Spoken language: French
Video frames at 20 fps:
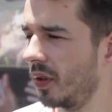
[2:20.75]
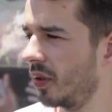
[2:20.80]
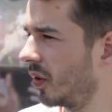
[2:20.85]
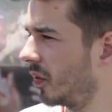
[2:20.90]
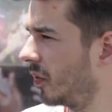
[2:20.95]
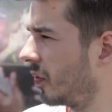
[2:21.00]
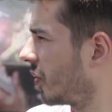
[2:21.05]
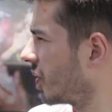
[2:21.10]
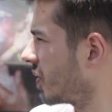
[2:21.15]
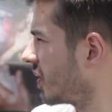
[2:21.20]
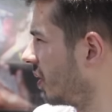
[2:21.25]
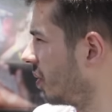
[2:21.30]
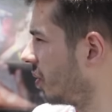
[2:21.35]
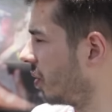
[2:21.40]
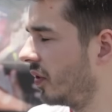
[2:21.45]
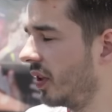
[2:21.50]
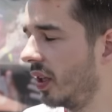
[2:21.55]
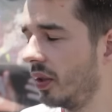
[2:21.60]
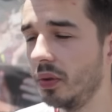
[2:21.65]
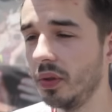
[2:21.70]
français
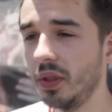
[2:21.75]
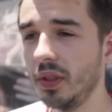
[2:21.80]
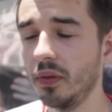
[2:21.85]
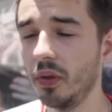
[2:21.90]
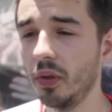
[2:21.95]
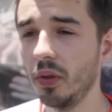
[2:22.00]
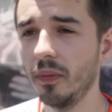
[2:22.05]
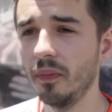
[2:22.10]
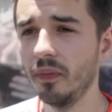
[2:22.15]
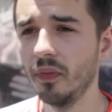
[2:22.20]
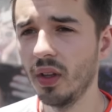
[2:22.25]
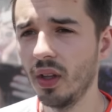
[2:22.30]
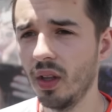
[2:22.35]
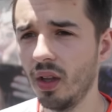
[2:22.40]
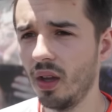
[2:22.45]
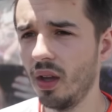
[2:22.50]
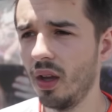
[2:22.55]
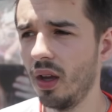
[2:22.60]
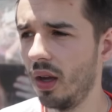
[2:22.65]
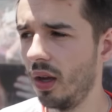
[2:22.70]
revienne au niveau
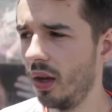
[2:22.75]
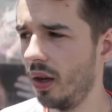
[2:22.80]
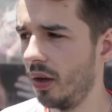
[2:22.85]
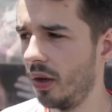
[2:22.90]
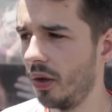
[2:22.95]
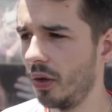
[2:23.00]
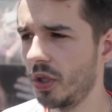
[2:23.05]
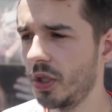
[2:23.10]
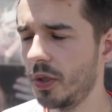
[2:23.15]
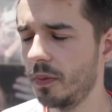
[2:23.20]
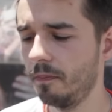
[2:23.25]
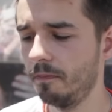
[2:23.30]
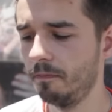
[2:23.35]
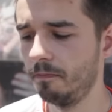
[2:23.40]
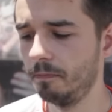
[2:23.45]
euh, je,